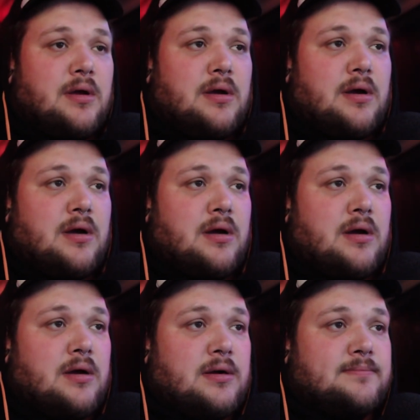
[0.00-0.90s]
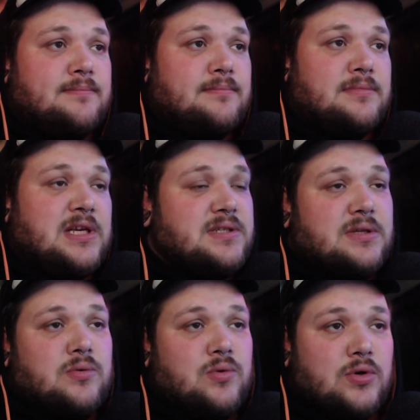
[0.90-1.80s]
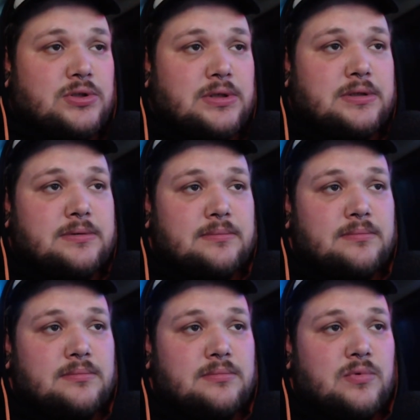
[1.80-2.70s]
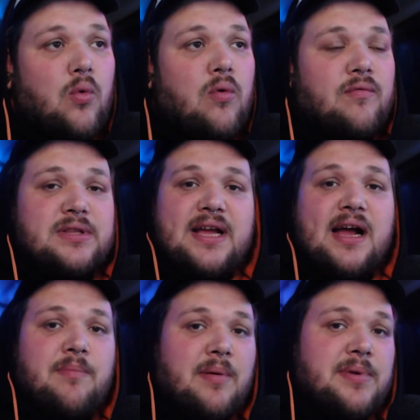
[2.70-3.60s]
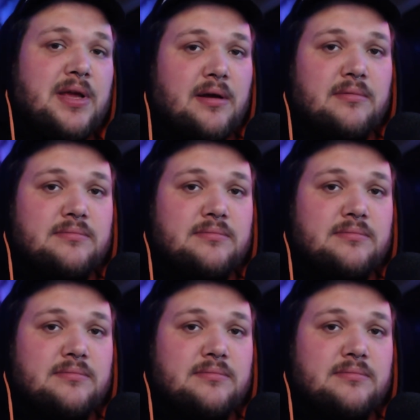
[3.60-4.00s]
А, если ты художник, ну, вот как по мне,